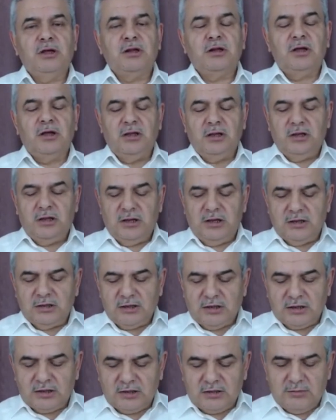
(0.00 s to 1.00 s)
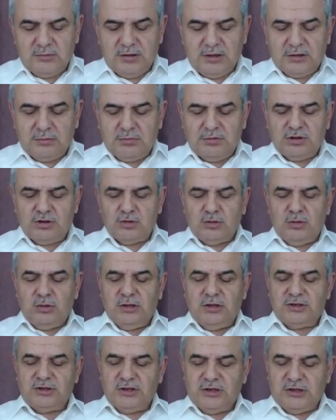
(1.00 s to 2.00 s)
bunları Allah'a takdim
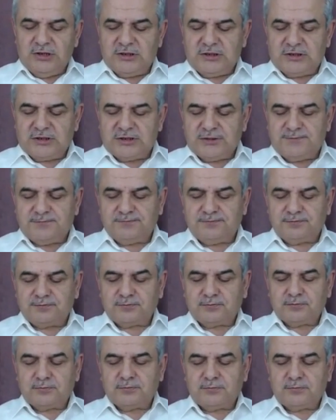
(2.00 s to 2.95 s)
etmiş olacağız.